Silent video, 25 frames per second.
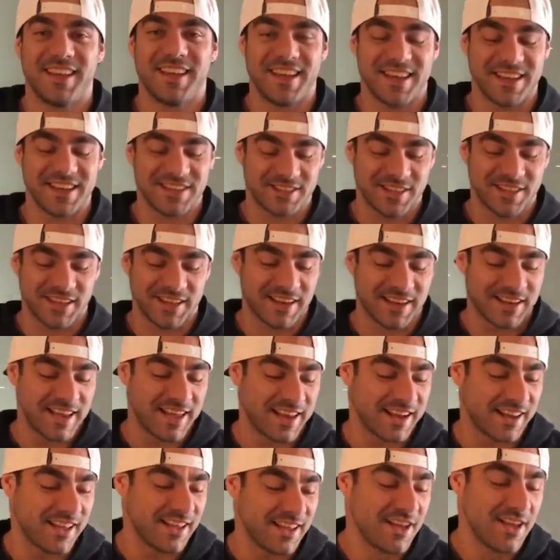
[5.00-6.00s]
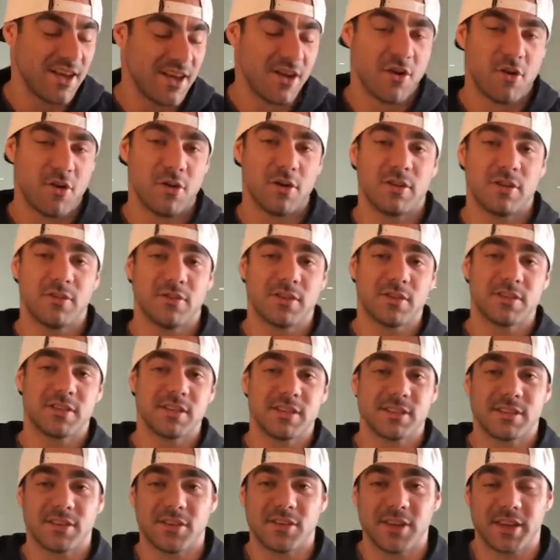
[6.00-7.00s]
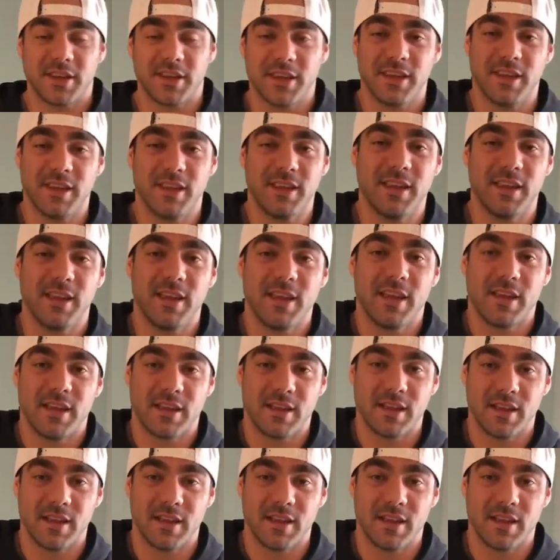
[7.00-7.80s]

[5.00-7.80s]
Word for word: É isso aí galera. Hoje vocês estão aqui